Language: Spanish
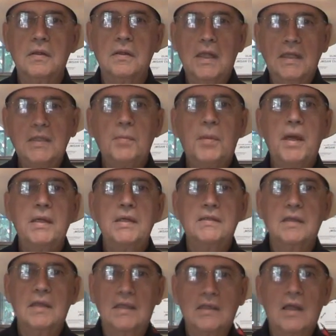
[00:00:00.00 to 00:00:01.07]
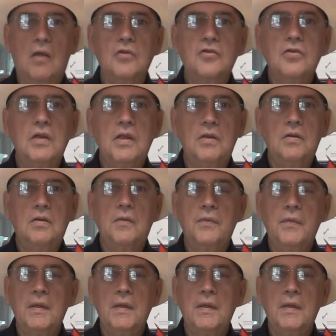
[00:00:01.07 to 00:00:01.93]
de este país, Estados Unidos,